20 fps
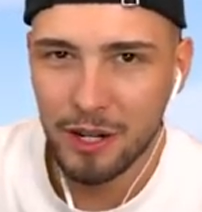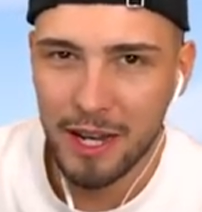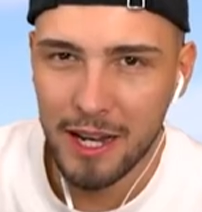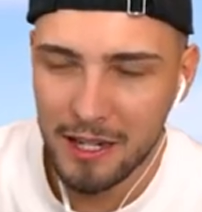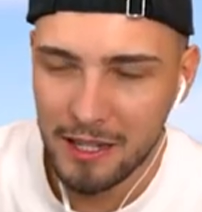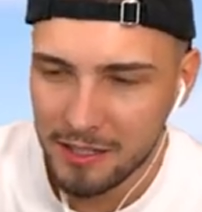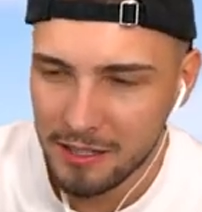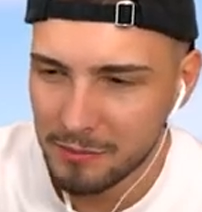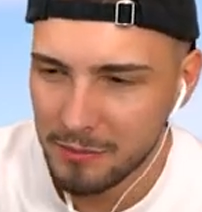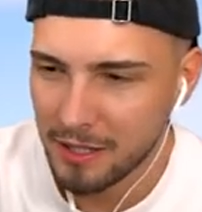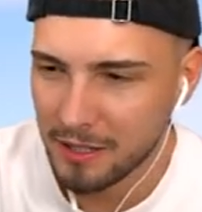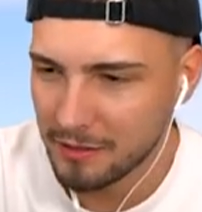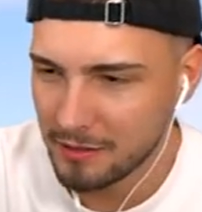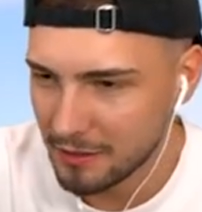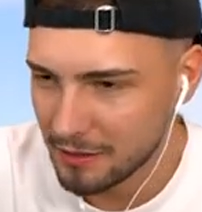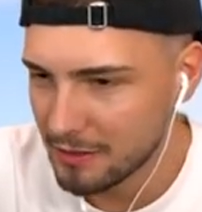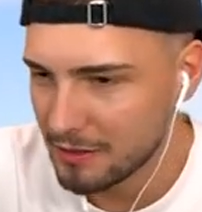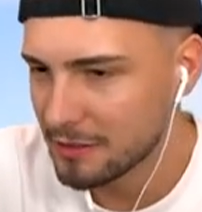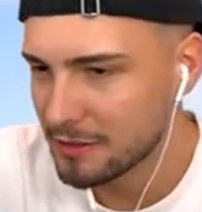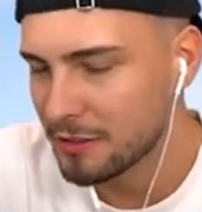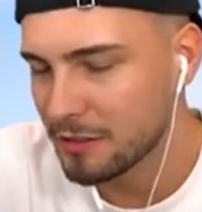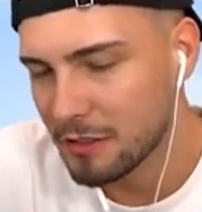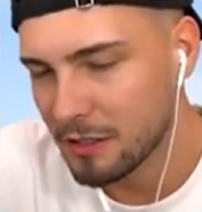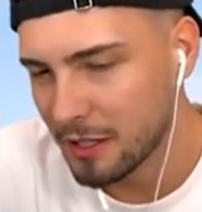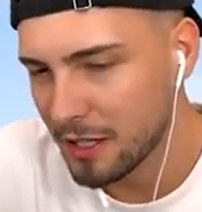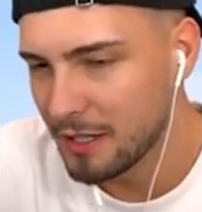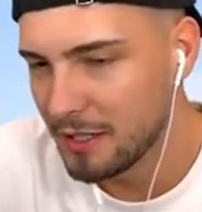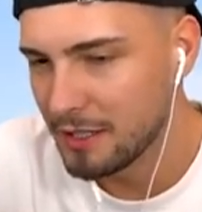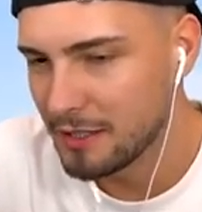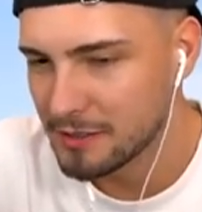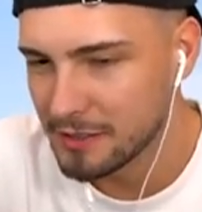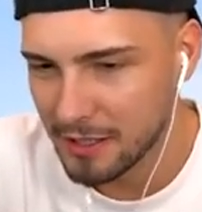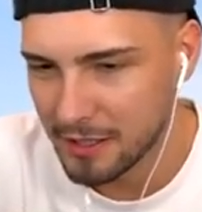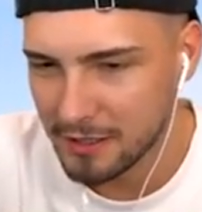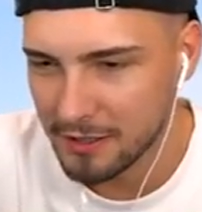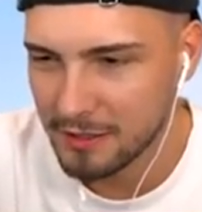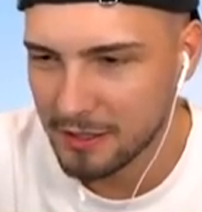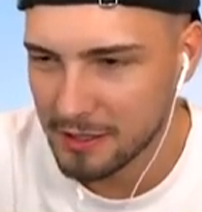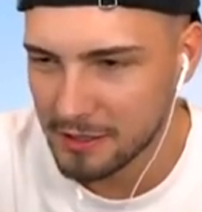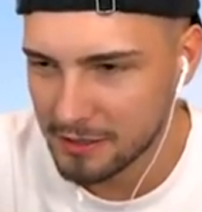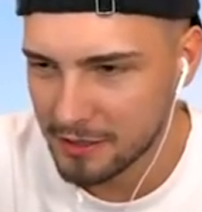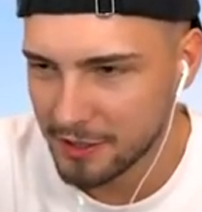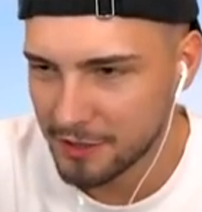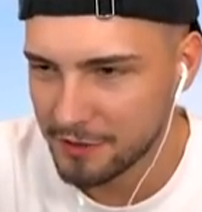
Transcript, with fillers: Andy-Man, ne? Ich kann auch Andy sein, der das halt